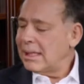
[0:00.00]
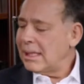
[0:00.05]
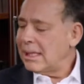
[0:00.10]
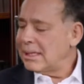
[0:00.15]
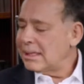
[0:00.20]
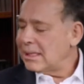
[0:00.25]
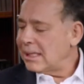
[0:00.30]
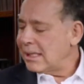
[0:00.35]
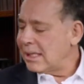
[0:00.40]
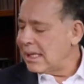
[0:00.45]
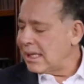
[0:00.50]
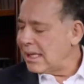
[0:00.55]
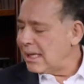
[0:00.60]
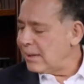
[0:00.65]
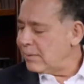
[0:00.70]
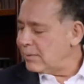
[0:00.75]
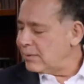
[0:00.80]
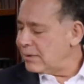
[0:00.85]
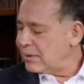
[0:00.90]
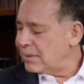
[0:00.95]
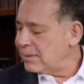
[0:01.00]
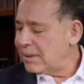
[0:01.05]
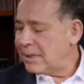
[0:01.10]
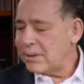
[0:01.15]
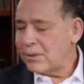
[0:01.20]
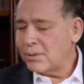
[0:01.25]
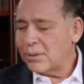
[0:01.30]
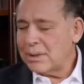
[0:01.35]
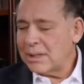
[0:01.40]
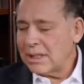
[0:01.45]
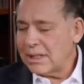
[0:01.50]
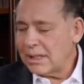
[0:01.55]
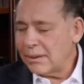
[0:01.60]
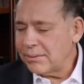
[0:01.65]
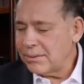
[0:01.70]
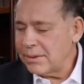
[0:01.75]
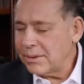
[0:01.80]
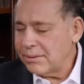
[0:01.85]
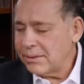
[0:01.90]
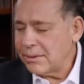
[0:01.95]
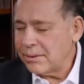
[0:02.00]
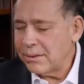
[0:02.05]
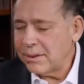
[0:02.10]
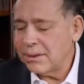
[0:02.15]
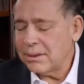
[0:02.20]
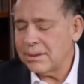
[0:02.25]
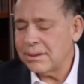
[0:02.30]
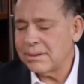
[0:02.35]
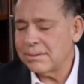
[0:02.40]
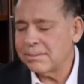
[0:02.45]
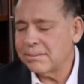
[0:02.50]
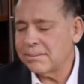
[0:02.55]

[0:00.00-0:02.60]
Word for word: le señalamos esto que acabamos de ver ahorita,